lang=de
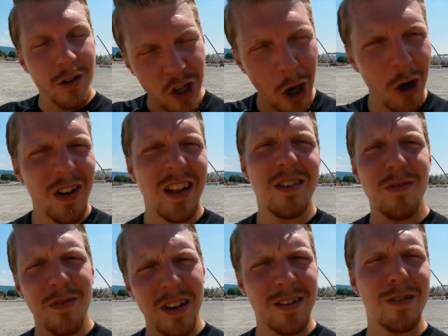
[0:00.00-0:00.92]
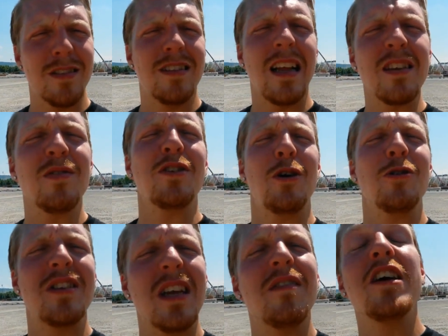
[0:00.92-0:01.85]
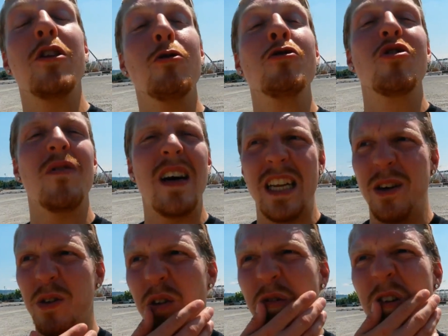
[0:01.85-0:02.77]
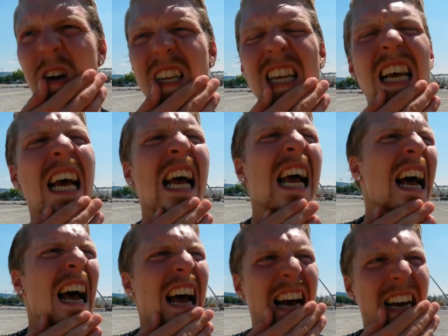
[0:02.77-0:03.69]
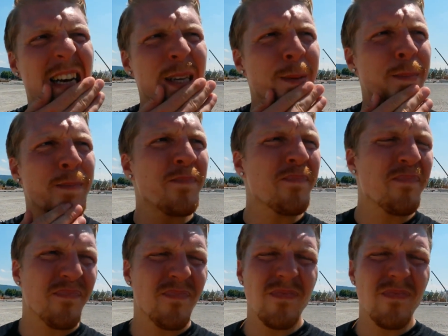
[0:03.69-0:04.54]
schau, was, was, das, was aus dir wird und so weiter und so fort. Ähm,